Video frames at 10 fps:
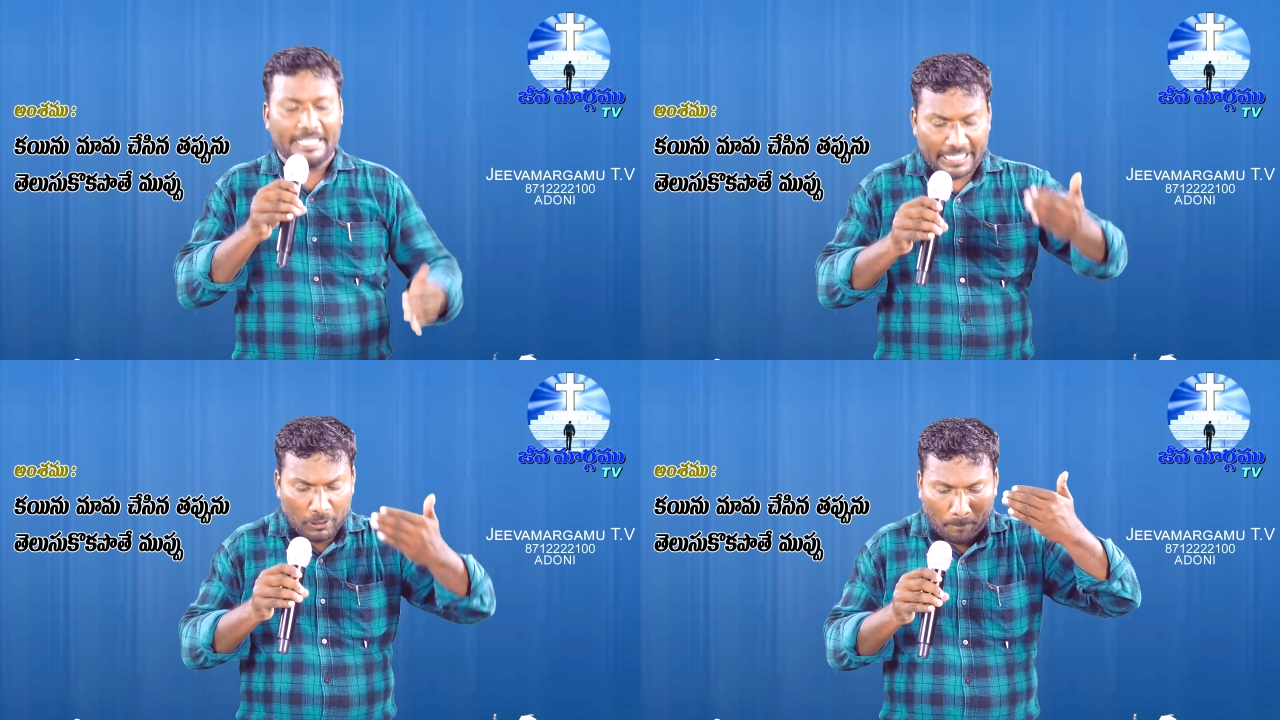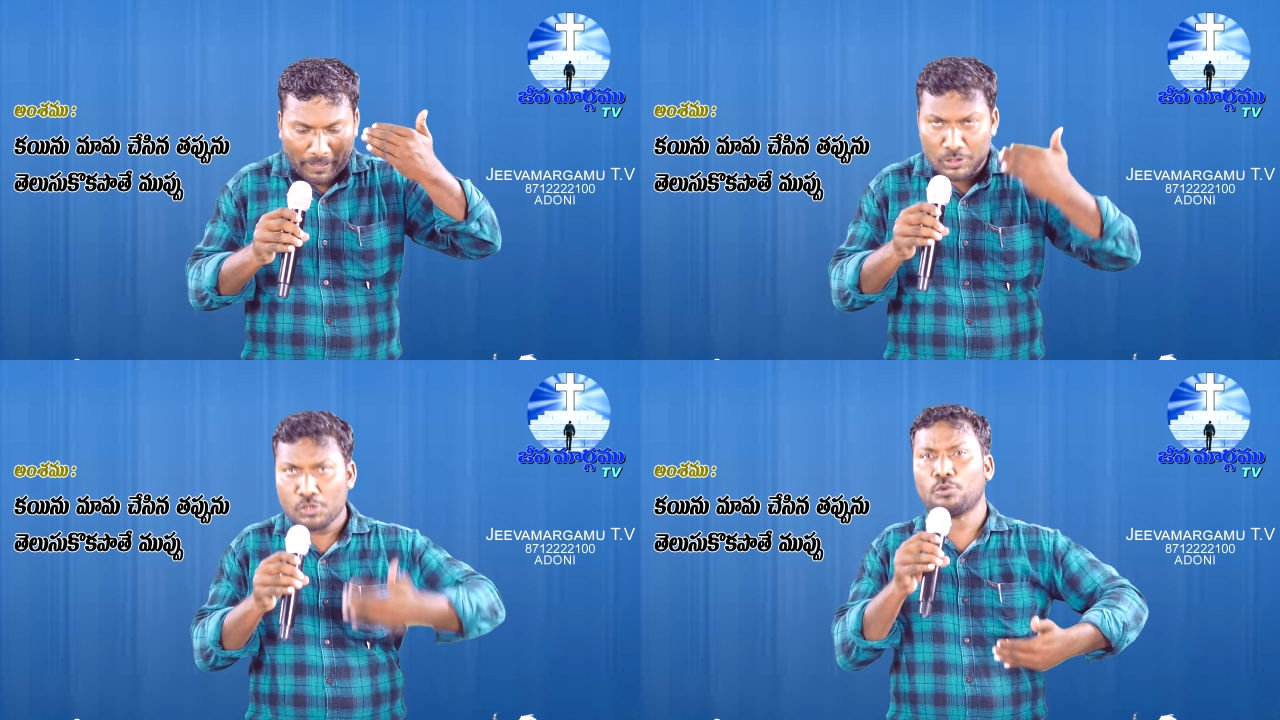నేను
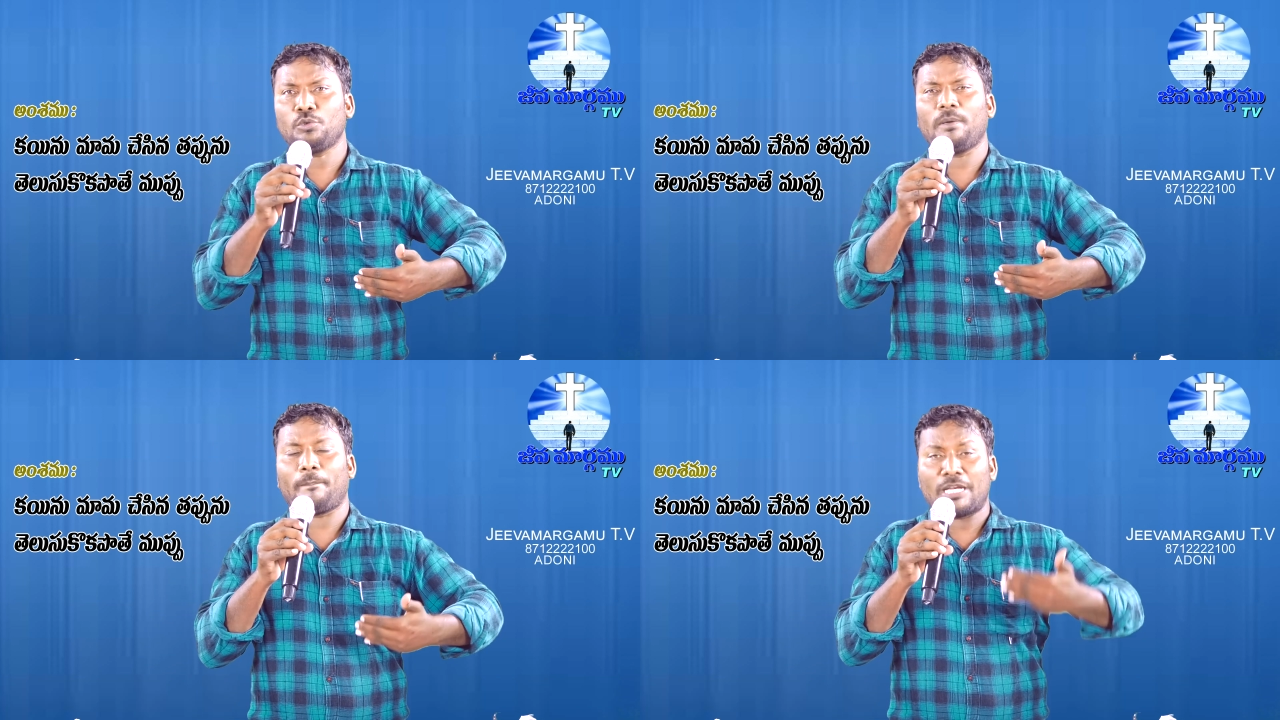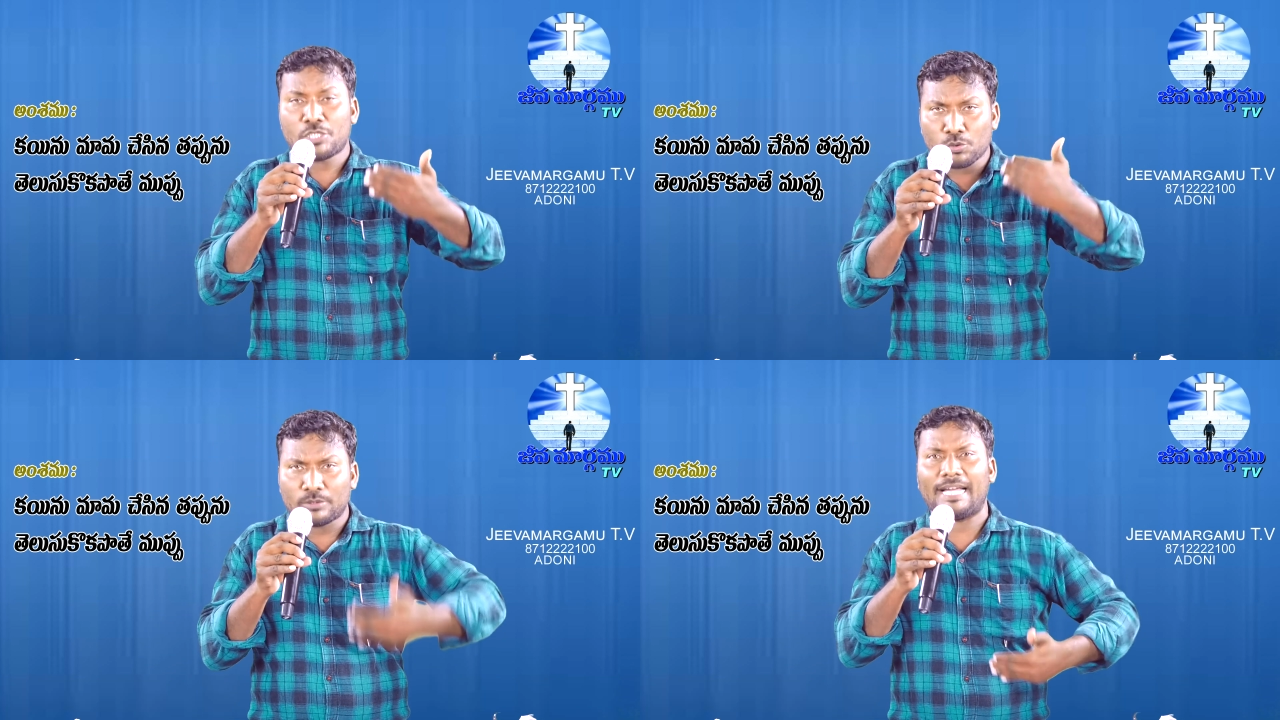పరిశుద్ధుడు
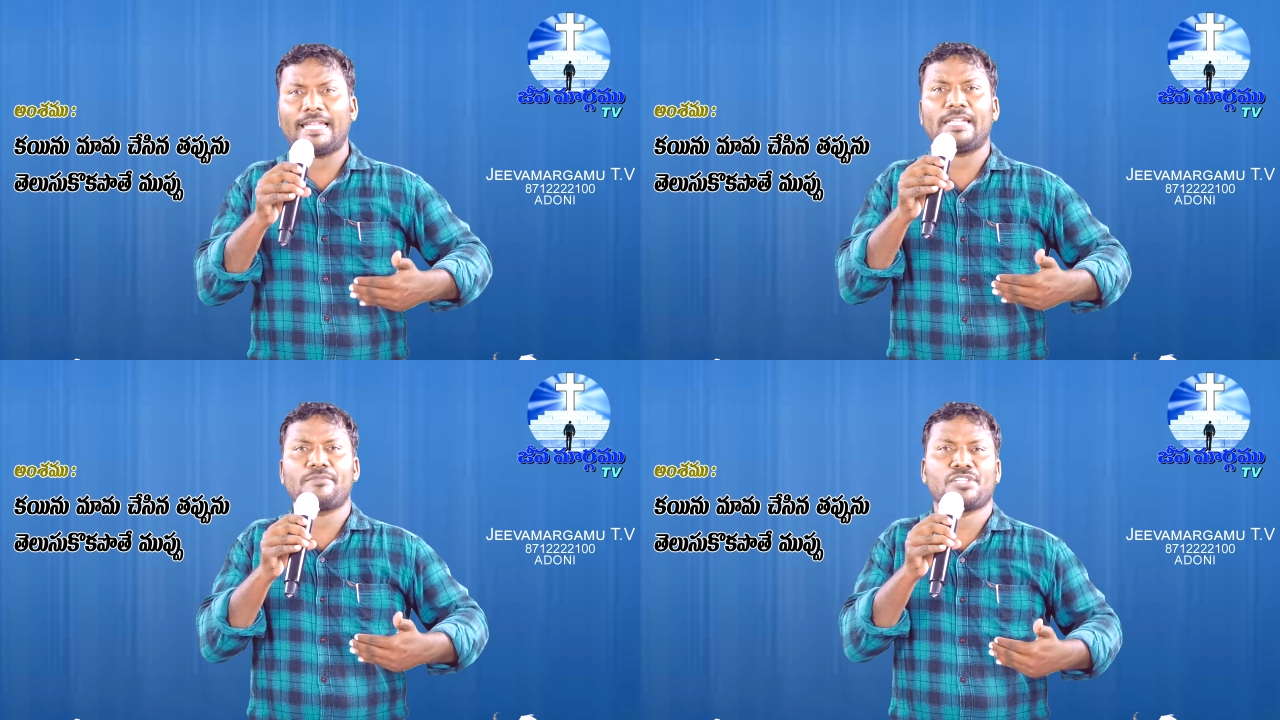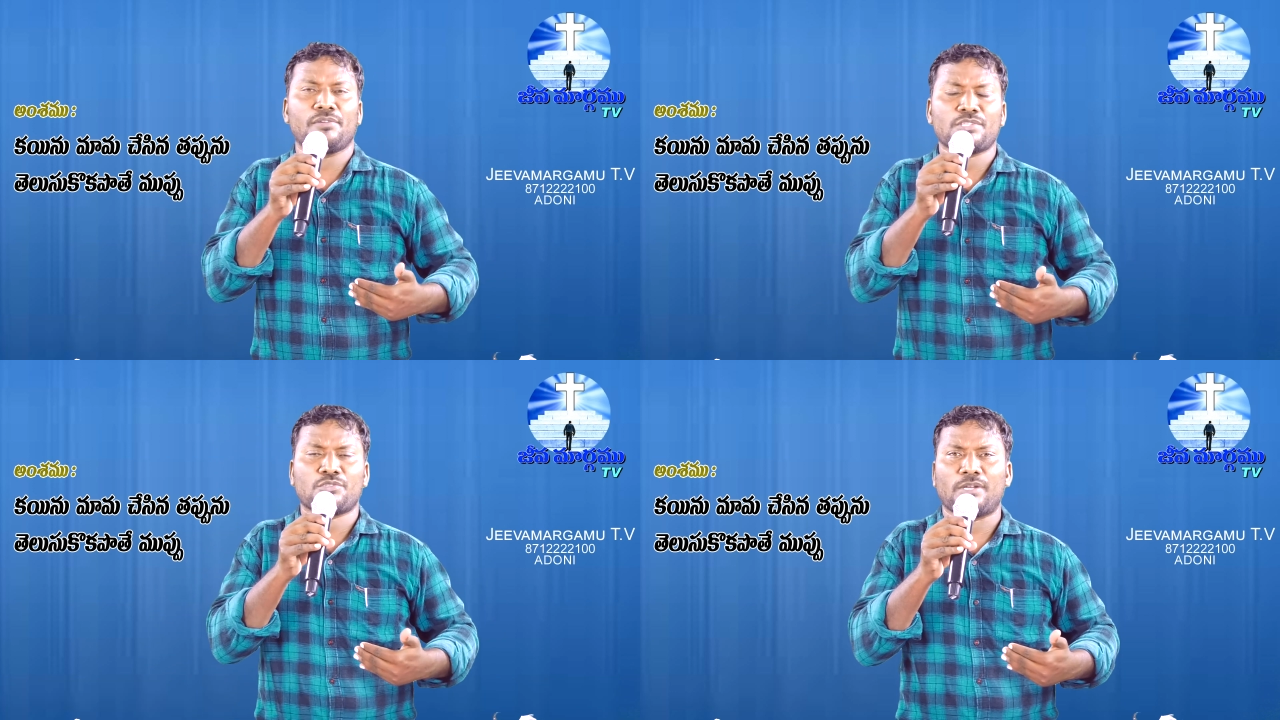పరిశుద్ధంగా నేను
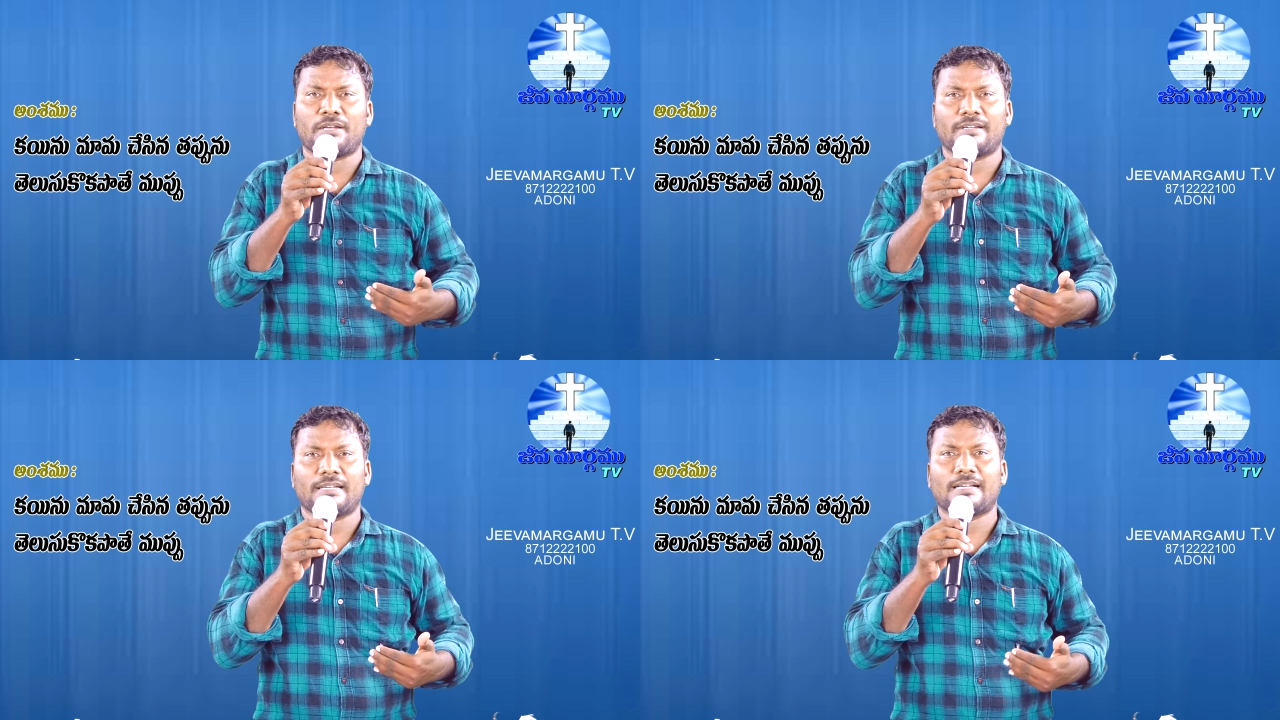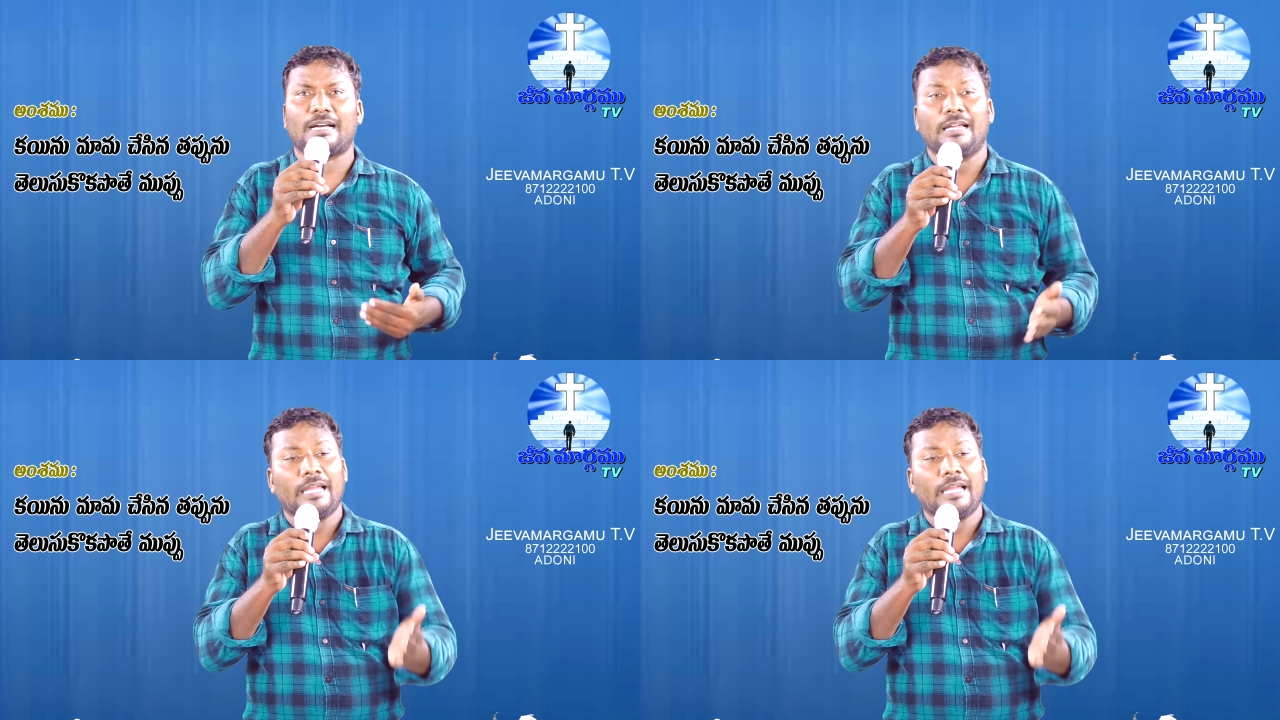జీవిస్తున్నాను కనుక